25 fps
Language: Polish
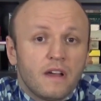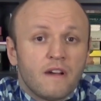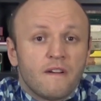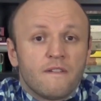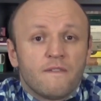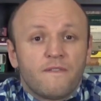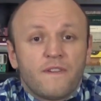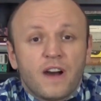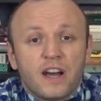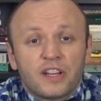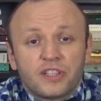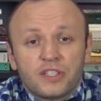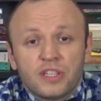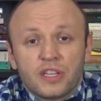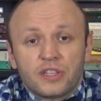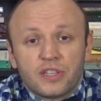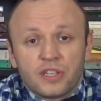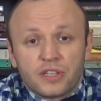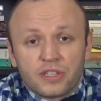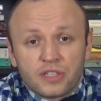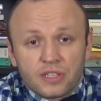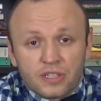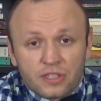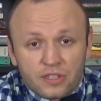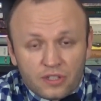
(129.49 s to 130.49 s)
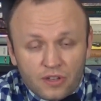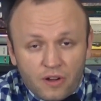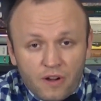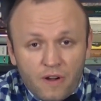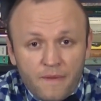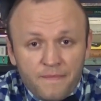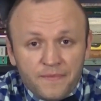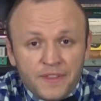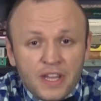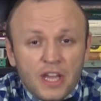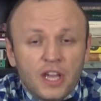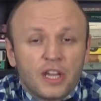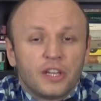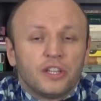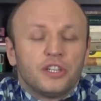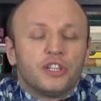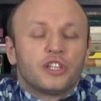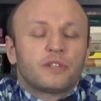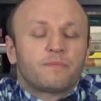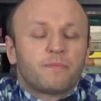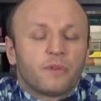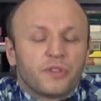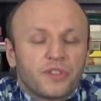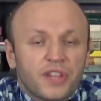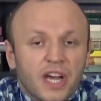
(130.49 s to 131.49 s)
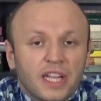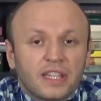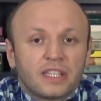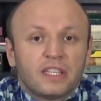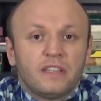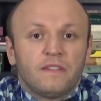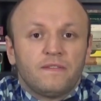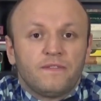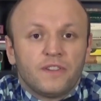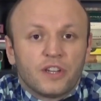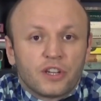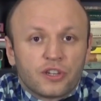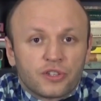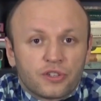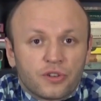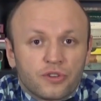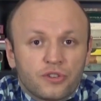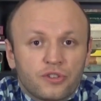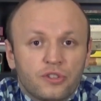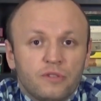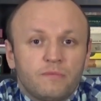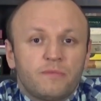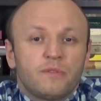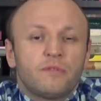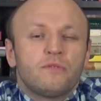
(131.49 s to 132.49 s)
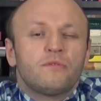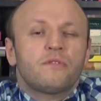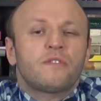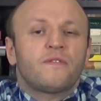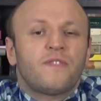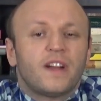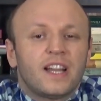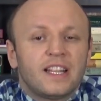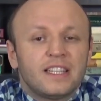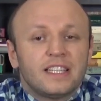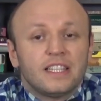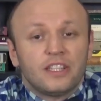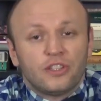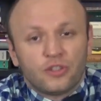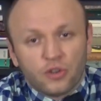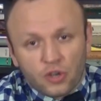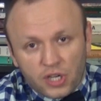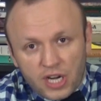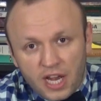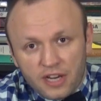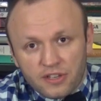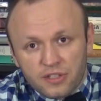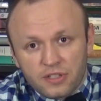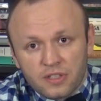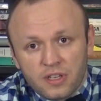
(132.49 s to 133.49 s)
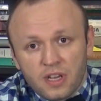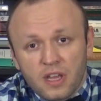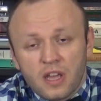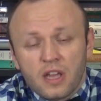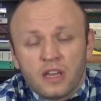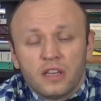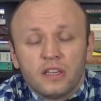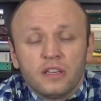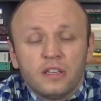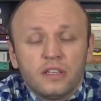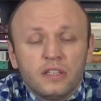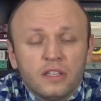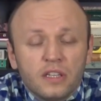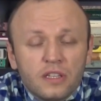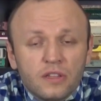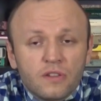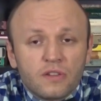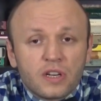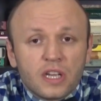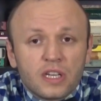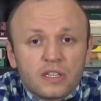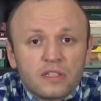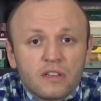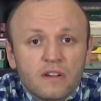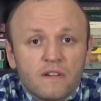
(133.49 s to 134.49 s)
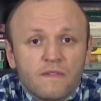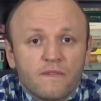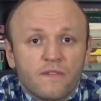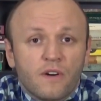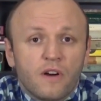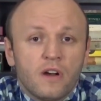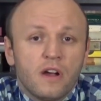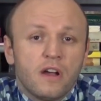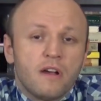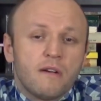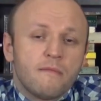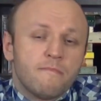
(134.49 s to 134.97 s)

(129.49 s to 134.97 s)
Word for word: Ważne też jest to, iż podatki w większości były uchwalane doraźnie i jednorazowo,